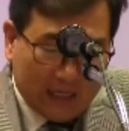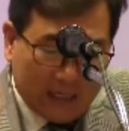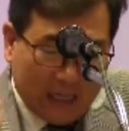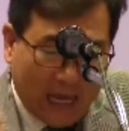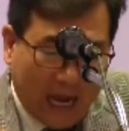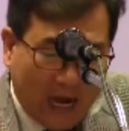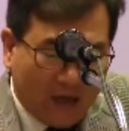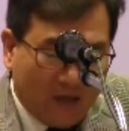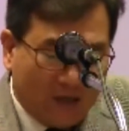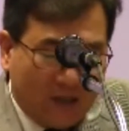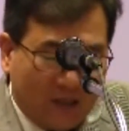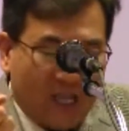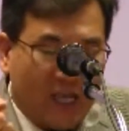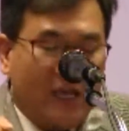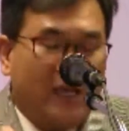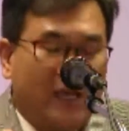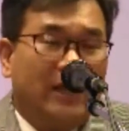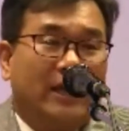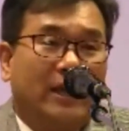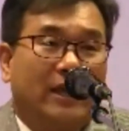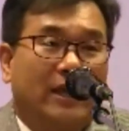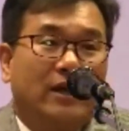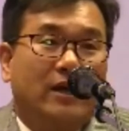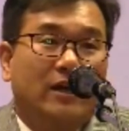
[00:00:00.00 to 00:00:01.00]

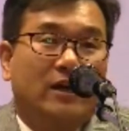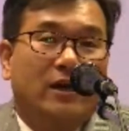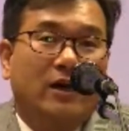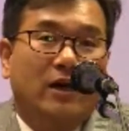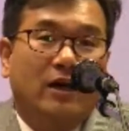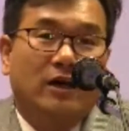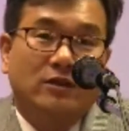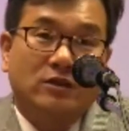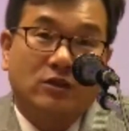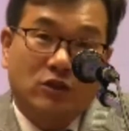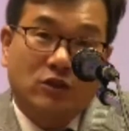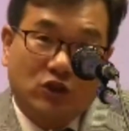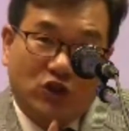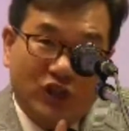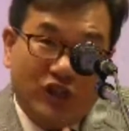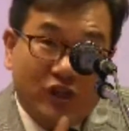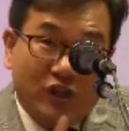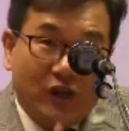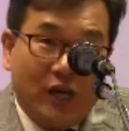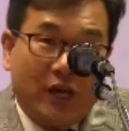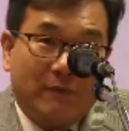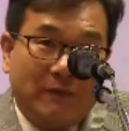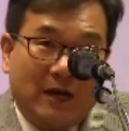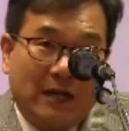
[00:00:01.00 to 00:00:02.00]
나으니
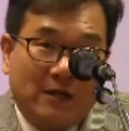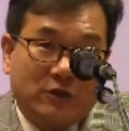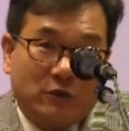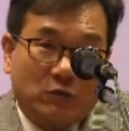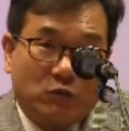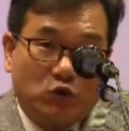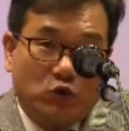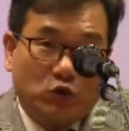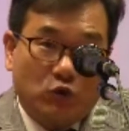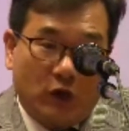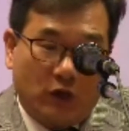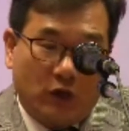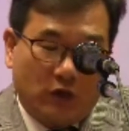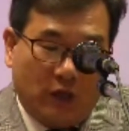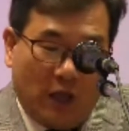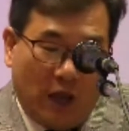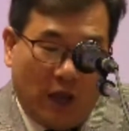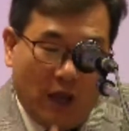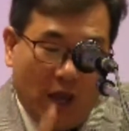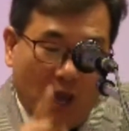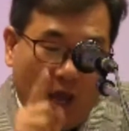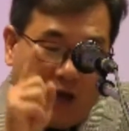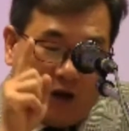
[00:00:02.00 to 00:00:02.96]
디디의 말씀이 중요해